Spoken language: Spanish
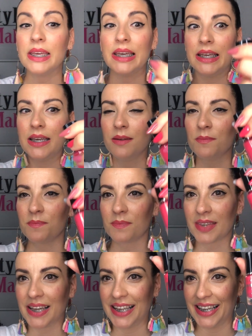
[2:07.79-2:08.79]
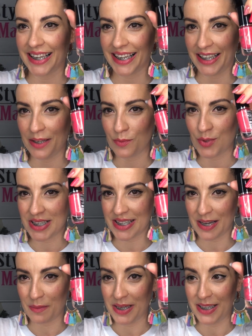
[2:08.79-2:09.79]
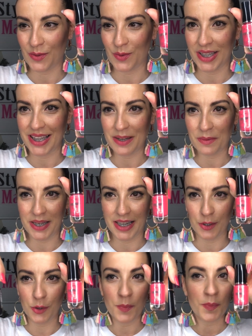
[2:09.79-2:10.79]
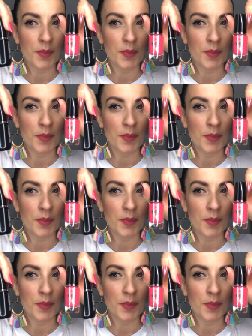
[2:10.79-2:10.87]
y elegir vuestra manicura del verano